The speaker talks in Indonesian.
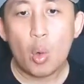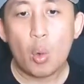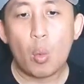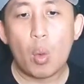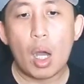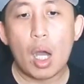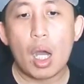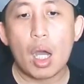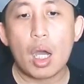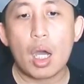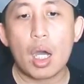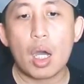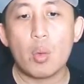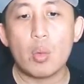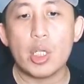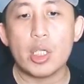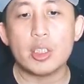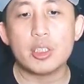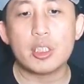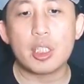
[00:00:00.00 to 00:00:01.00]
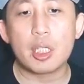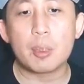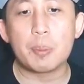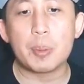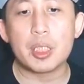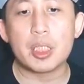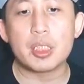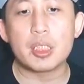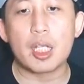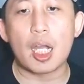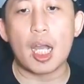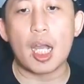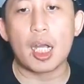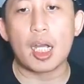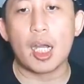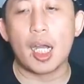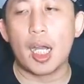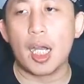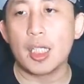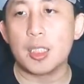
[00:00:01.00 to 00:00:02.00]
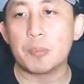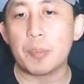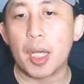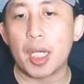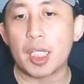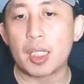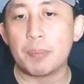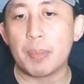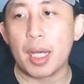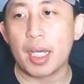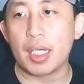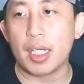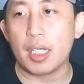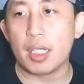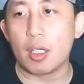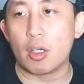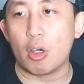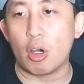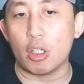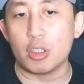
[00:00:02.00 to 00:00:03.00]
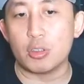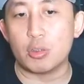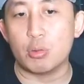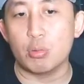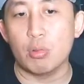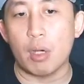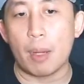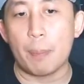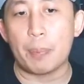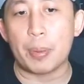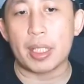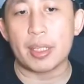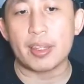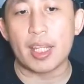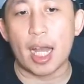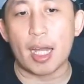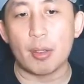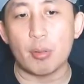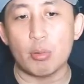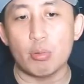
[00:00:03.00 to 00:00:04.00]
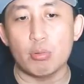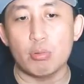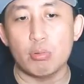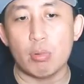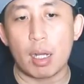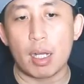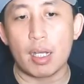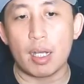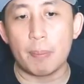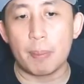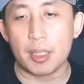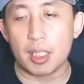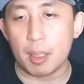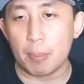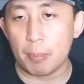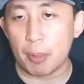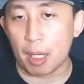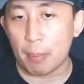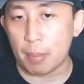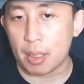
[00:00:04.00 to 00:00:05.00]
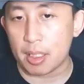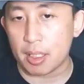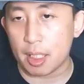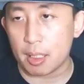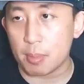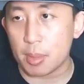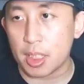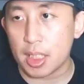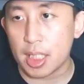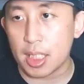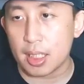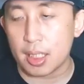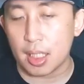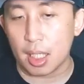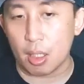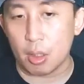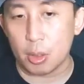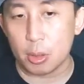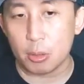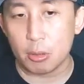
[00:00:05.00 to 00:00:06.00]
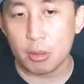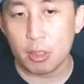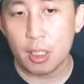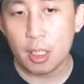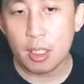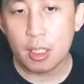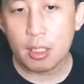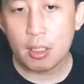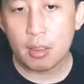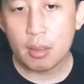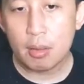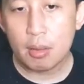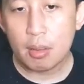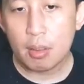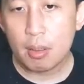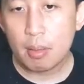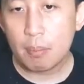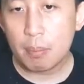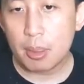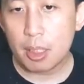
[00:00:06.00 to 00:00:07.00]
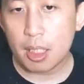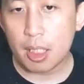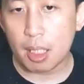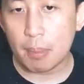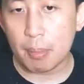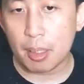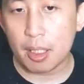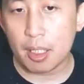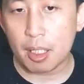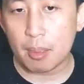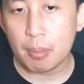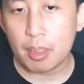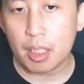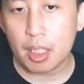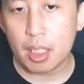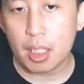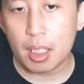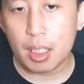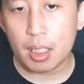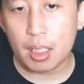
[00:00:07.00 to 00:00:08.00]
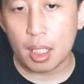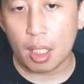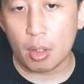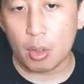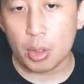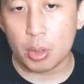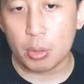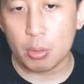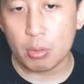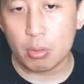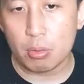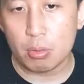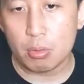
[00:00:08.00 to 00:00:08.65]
Wah, wow, win streak pecah guys. Pagi-pagi ada kos 2 bintang 2 ya. Padahal nggak main remi 3 loh itu. Padahal nggak main remi 3 loh itu.